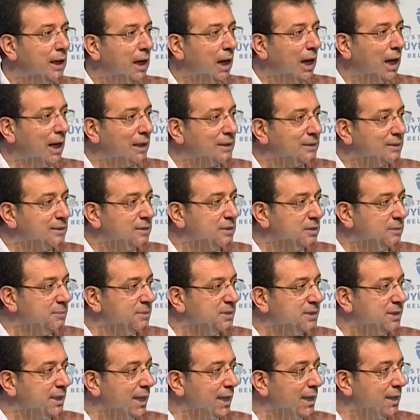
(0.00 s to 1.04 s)

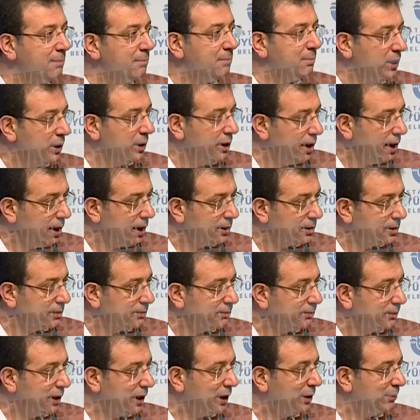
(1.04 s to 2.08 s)
attığımız her milli
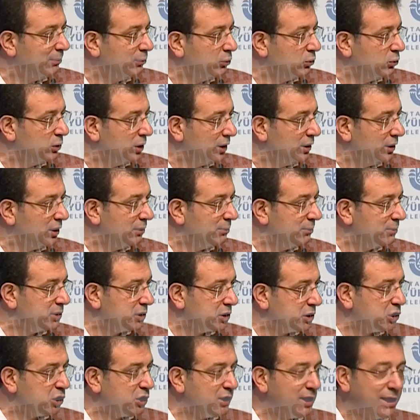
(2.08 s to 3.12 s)
adım, yani bu
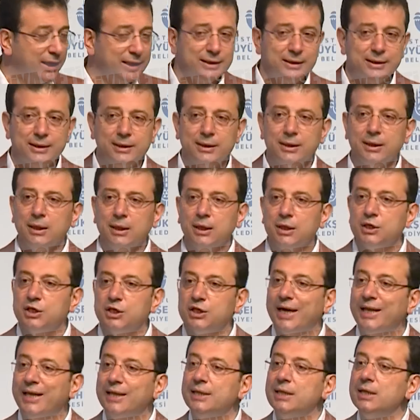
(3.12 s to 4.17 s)
dediğimiz işler
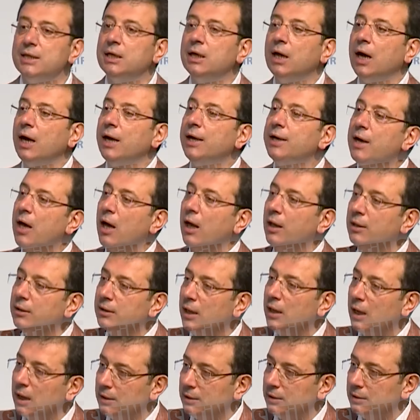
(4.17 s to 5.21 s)
kendi
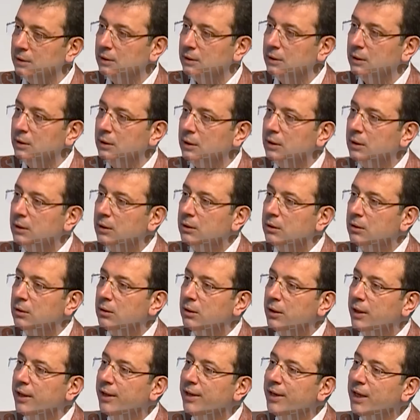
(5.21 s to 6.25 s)
kaynağından
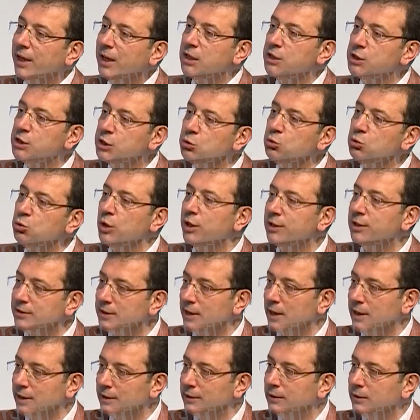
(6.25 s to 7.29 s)
enerji
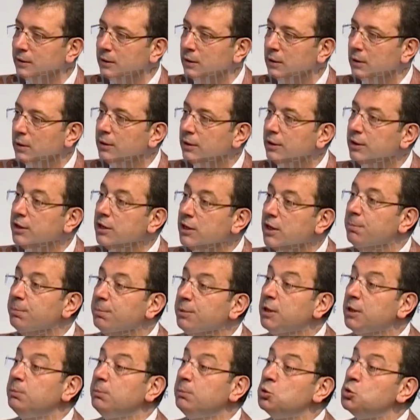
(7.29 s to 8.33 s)
üreten, yine
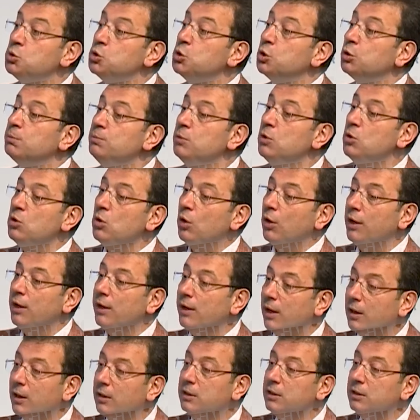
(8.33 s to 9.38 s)
bir buçuk milyona
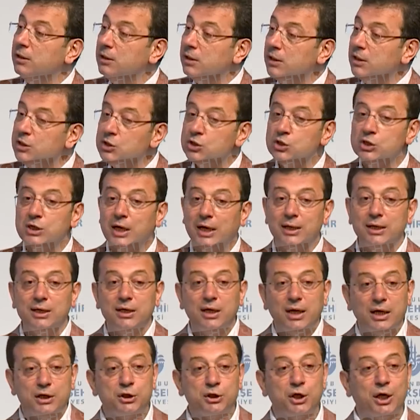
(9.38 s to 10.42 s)
yakın insanın
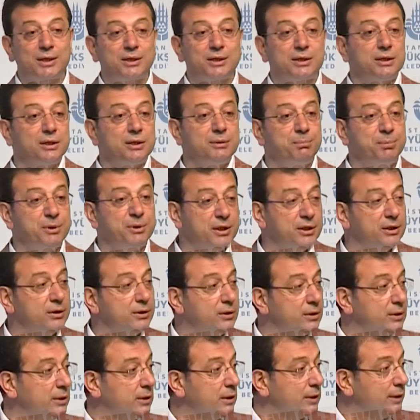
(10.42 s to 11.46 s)
yaşadığı bir
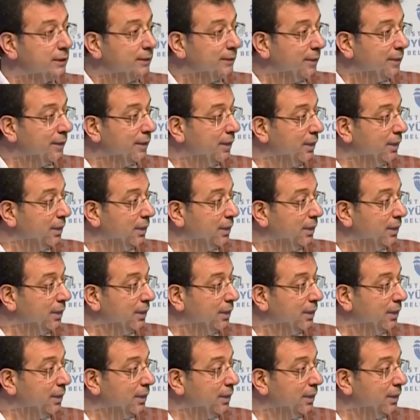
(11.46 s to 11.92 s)
e,